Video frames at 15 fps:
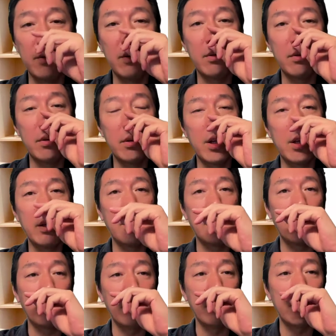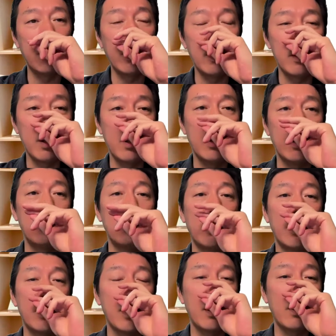こんな変なこと言ってるやつがいる
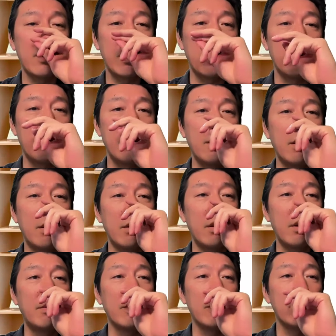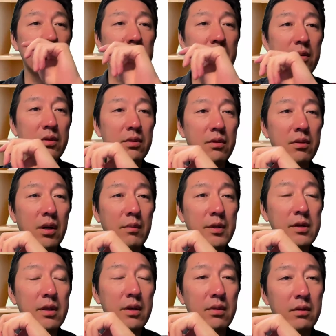から晒してやれって言ってリポストしてる人とかい
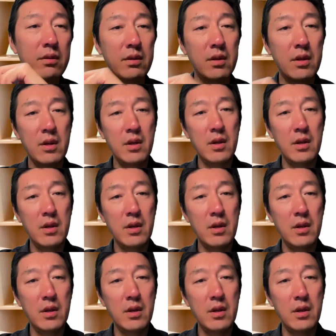ますけど、